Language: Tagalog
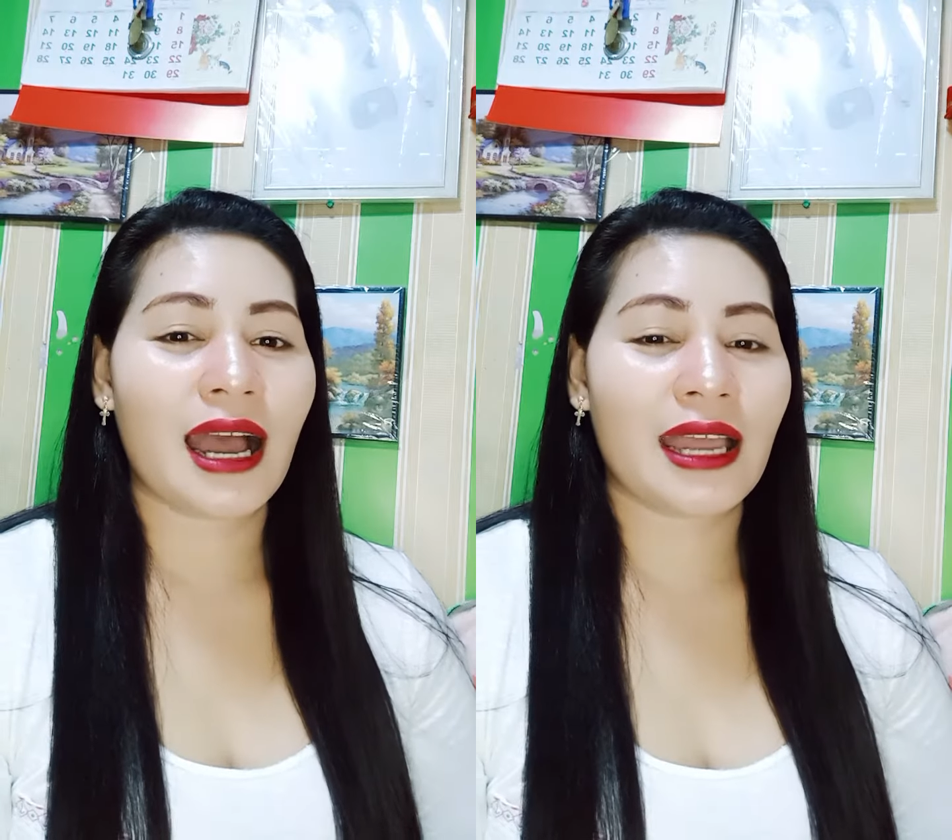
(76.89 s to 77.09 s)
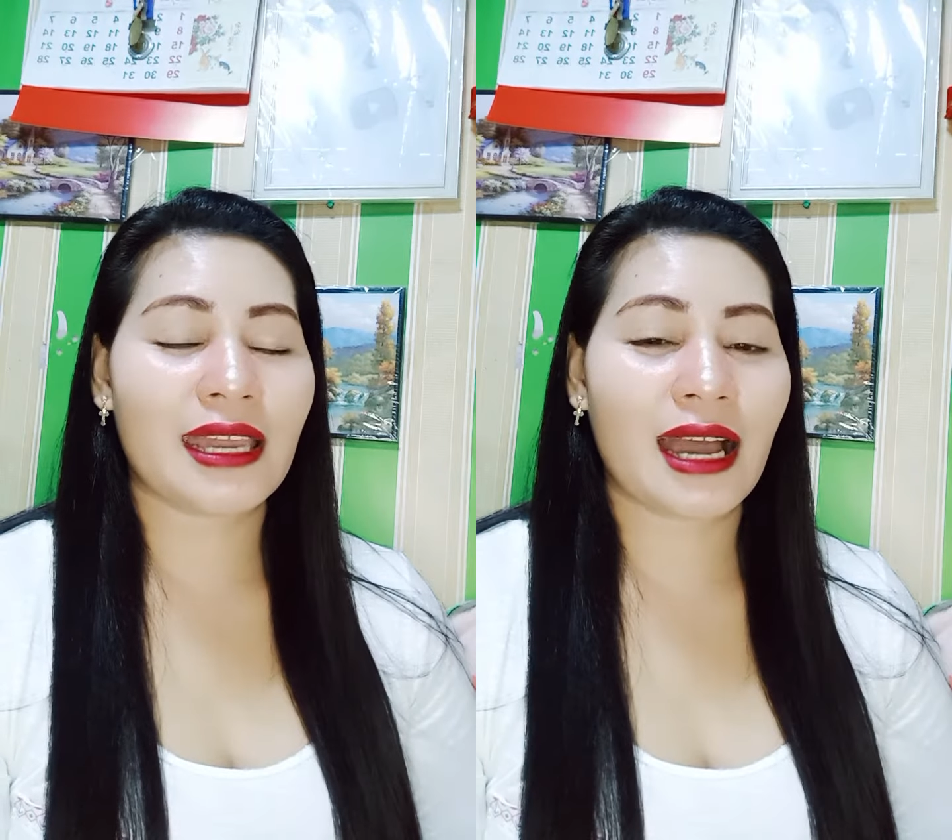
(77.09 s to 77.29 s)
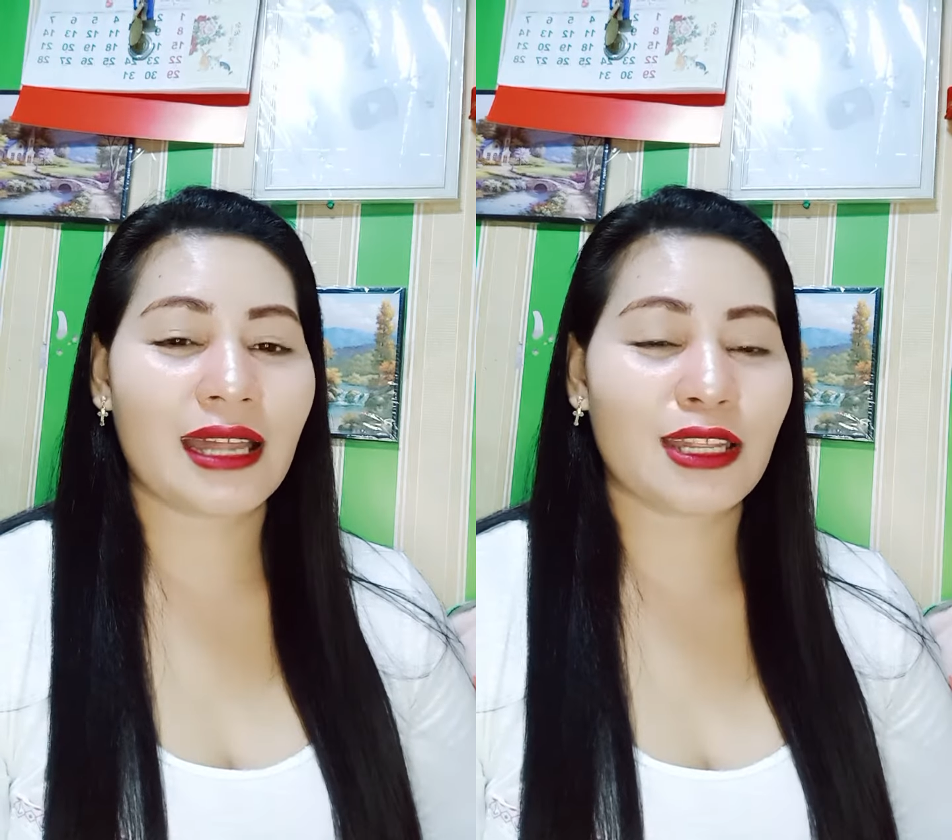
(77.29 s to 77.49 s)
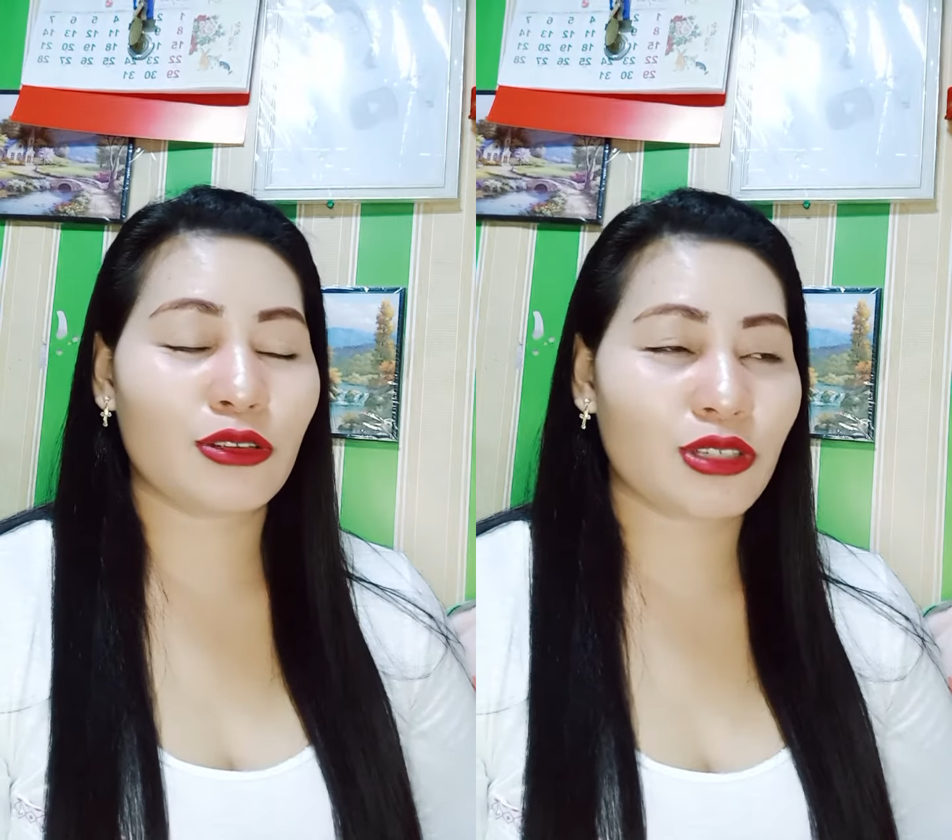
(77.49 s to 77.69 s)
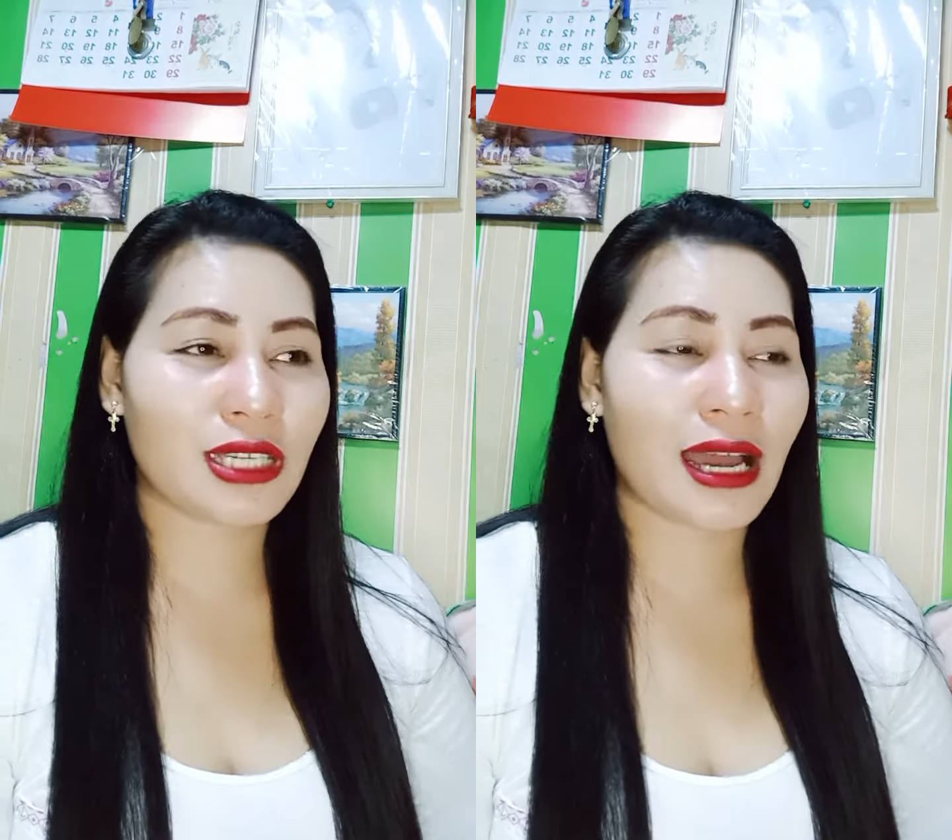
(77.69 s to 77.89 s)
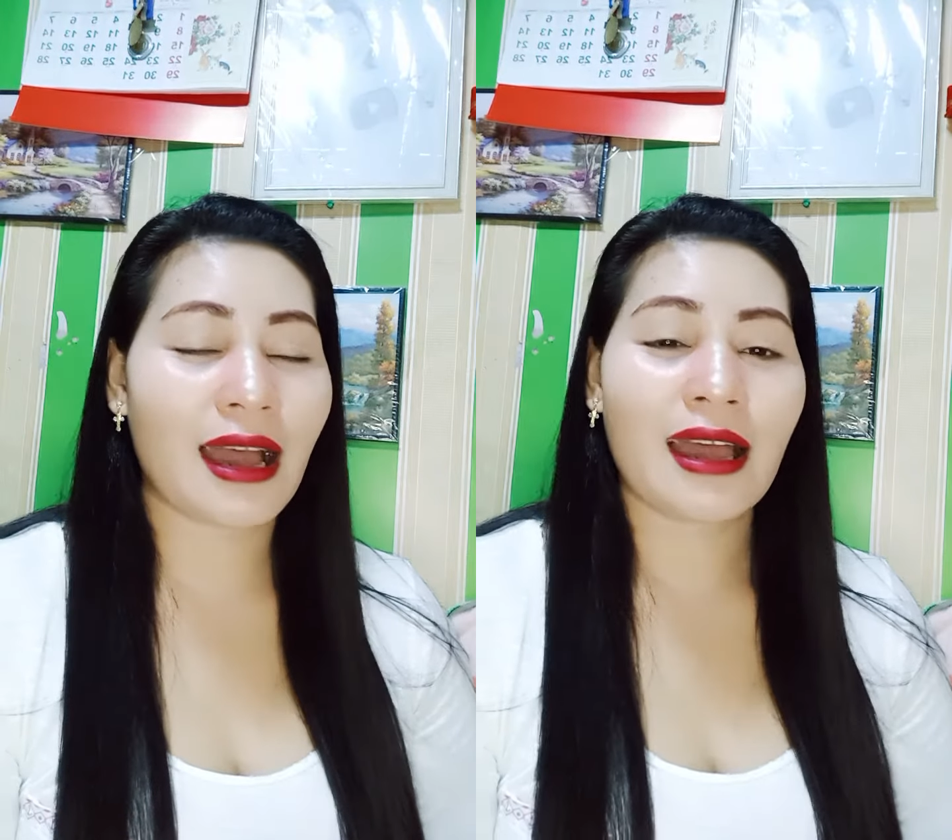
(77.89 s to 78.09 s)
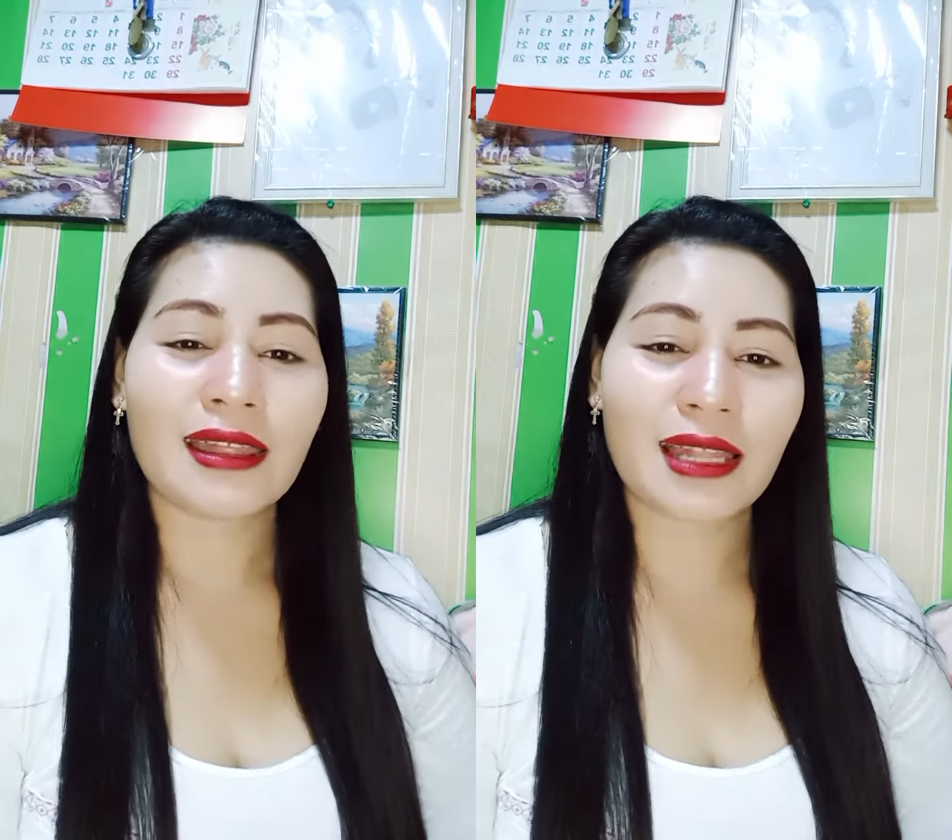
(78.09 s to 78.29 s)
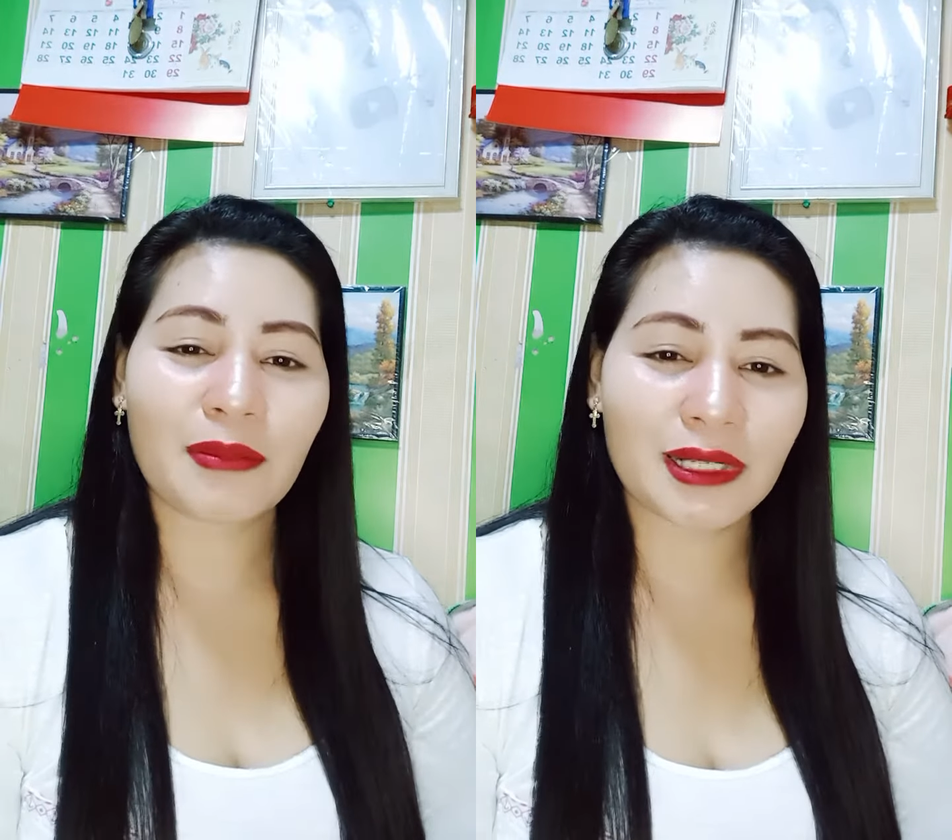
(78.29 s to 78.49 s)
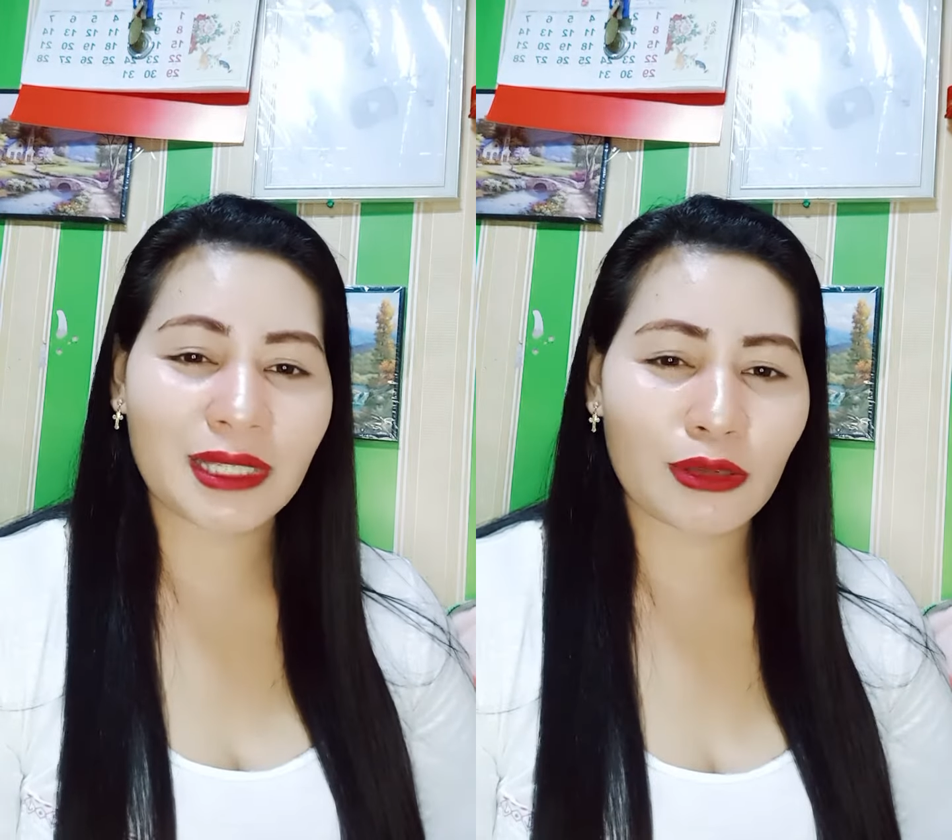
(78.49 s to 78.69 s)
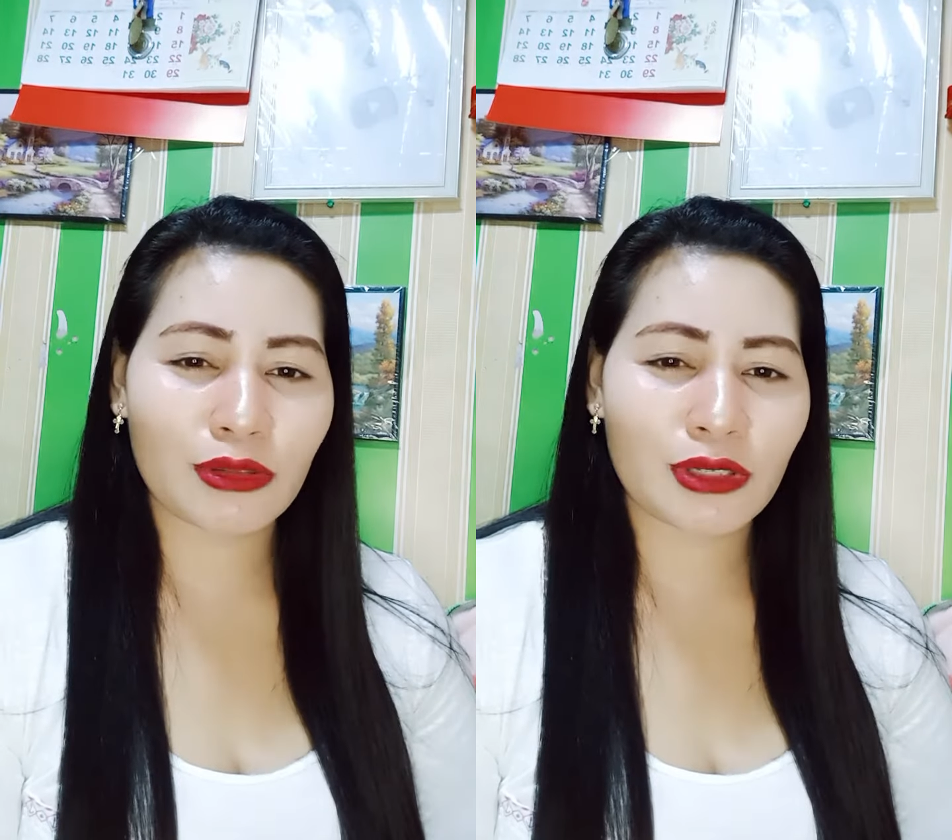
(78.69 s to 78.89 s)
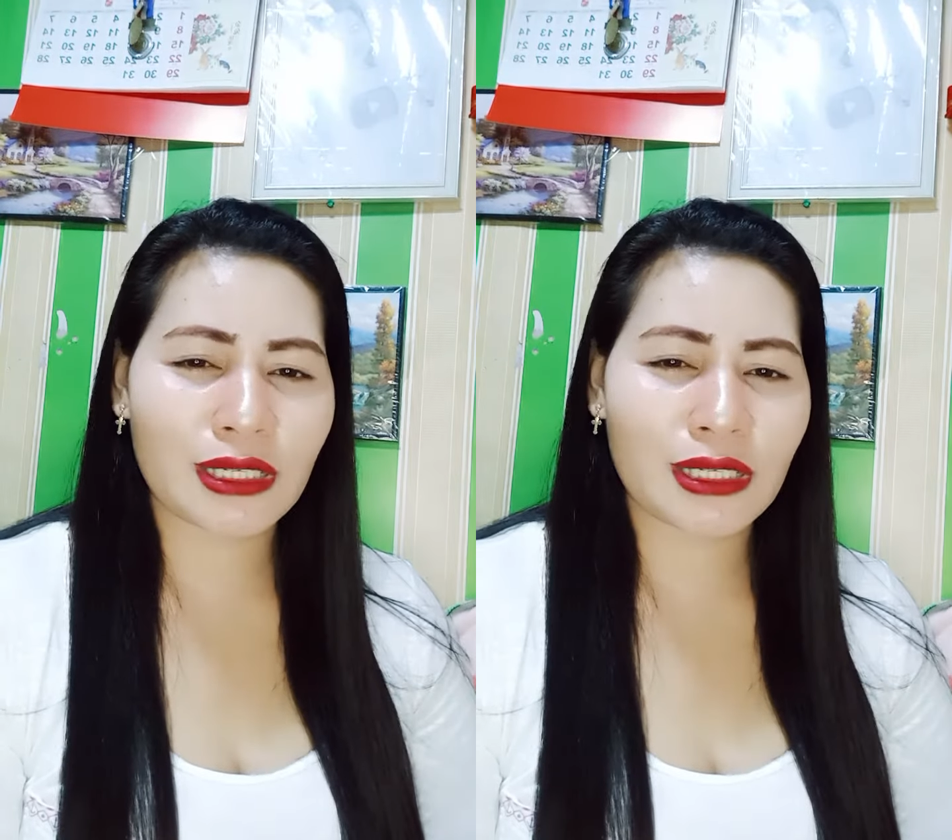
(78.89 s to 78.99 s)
hayaan ninyo siya na magtanong